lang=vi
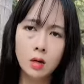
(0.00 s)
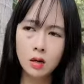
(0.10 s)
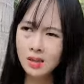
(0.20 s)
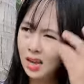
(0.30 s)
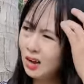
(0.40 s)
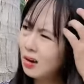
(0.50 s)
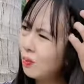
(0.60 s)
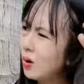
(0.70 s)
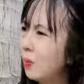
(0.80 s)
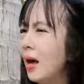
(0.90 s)
nó chỉ có
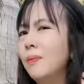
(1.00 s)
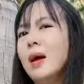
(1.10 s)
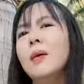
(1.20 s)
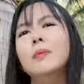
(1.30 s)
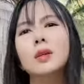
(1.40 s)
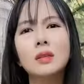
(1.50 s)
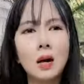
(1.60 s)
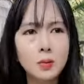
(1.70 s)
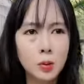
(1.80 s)
công dụng làm mềm mượt tóc